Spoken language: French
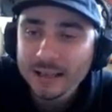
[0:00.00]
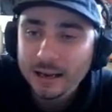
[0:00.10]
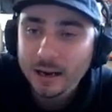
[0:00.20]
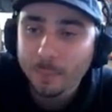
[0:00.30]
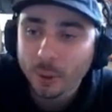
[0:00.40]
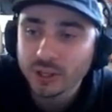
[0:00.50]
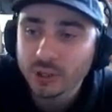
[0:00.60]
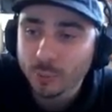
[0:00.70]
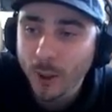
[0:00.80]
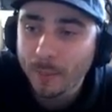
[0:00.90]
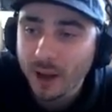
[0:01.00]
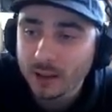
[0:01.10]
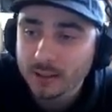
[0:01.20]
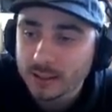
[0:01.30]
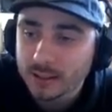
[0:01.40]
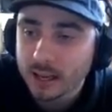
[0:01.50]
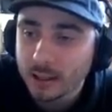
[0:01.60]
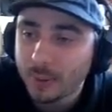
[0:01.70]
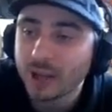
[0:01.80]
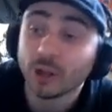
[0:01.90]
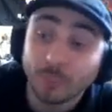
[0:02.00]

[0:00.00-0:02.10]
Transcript: la pendaison papa, ça ne pardonne